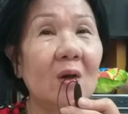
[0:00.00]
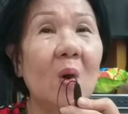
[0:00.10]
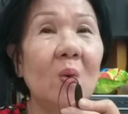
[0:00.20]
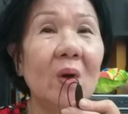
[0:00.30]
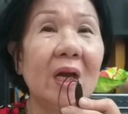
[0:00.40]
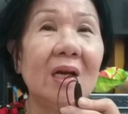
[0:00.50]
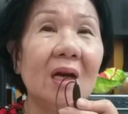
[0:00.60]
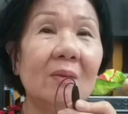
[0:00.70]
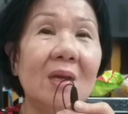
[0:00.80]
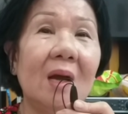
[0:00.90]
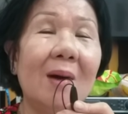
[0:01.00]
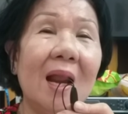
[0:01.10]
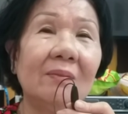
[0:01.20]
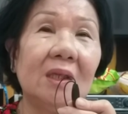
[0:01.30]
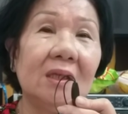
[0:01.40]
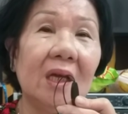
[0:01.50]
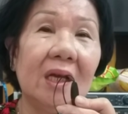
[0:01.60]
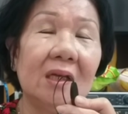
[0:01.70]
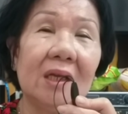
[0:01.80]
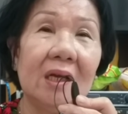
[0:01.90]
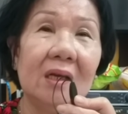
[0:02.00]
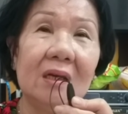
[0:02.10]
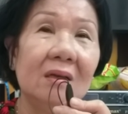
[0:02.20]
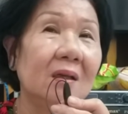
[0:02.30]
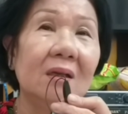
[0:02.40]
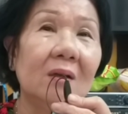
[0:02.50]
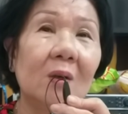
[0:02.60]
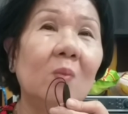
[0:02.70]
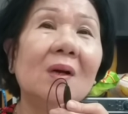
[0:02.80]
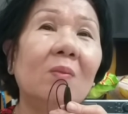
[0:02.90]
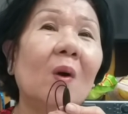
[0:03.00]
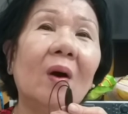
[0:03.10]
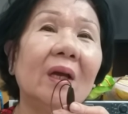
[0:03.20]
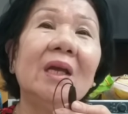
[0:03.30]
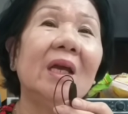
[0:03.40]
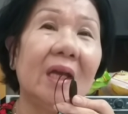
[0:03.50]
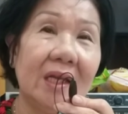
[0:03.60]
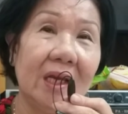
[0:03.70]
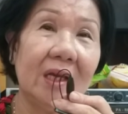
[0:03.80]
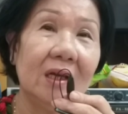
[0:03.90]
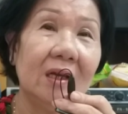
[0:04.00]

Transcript: Mà cô cũng nghĩ rằng bây giờ bà làm từ thiện thì cũng không còn ý nghĩa gì.